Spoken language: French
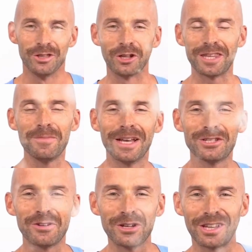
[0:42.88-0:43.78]
Notez bien
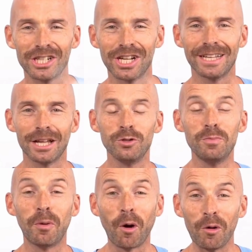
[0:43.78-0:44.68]
sur votre agenda,
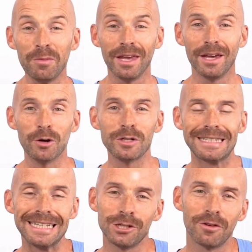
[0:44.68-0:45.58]
du 1er au
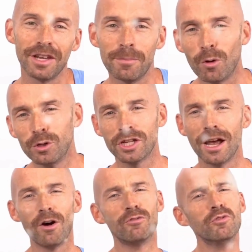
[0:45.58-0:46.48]
6 janvier
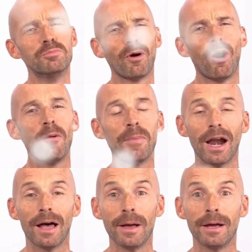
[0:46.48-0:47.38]
prochain, on vous prend
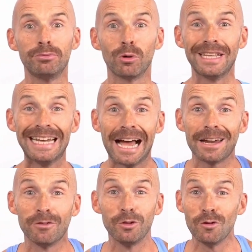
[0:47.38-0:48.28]
par la main pour des
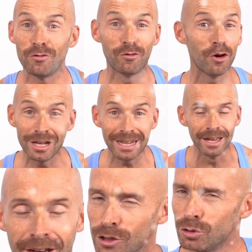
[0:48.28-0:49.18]
lives de folie
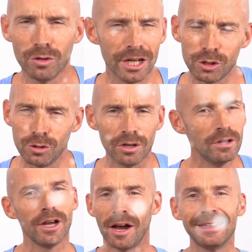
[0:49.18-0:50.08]
tous les jours,
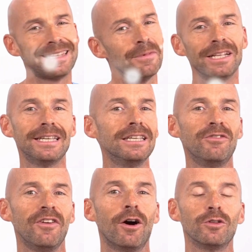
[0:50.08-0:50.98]
il y aura une thématique
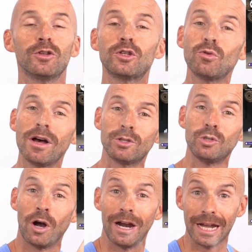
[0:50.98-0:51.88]
différente, soit
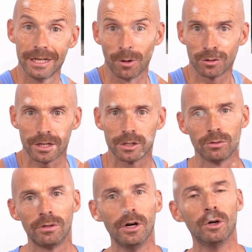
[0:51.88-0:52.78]
sur l'alimentation